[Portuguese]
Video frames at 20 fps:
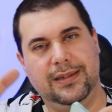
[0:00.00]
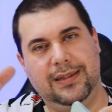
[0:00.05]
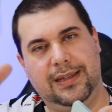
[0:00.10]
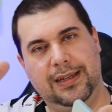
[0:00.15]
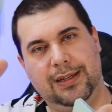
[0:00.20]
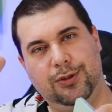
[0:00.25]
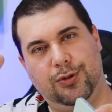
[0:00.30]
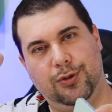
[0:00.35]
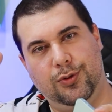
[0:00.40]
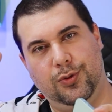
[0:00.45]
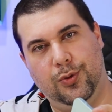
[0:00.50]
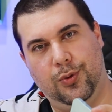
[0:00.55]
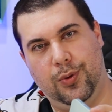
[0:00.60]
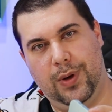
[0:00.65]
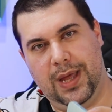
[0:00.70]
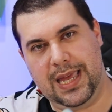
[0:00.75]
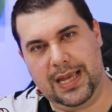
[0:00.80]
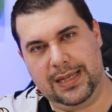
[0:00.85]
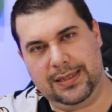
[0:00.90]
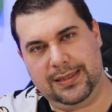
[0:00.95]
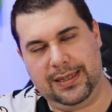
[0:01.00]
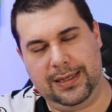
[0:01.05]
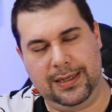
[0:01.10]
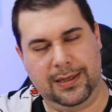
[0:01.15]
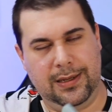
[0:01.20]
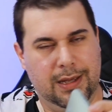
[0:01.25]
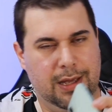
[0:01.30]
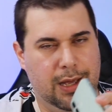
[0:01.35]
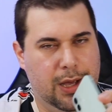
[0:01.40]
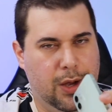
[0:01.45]
tanto no
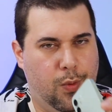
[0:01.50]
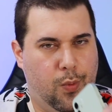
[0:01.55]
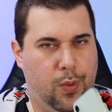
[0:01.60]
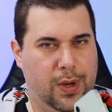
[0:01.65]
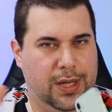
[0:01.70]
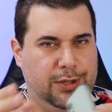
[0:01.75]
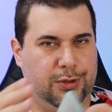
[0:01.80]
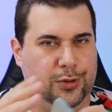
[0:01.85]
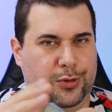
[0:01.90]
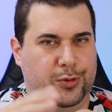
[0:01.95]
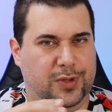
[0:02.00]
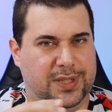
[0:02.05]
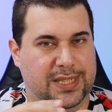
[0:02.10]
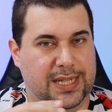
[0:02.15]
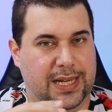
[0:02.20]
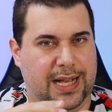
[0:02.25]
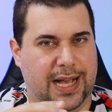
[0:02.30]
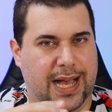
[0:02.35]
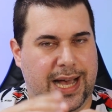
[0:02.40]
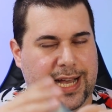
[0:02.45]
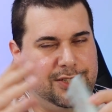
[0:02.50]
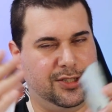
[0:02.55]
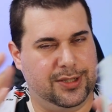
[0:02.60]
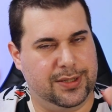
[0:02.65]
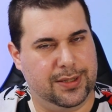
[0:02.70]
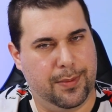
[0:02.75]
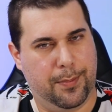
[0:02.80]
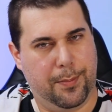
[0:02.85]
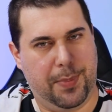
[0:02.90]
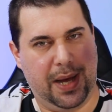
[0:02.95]
eSIM quanto no SIM
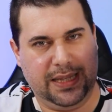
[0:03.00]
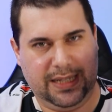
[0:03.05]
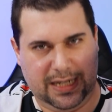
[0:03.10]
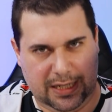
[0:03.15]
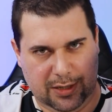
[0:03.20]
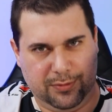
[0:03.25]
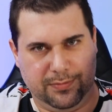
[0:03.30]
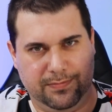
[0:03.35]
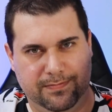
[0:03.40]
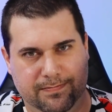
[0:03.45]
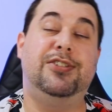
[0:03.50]
card padrão.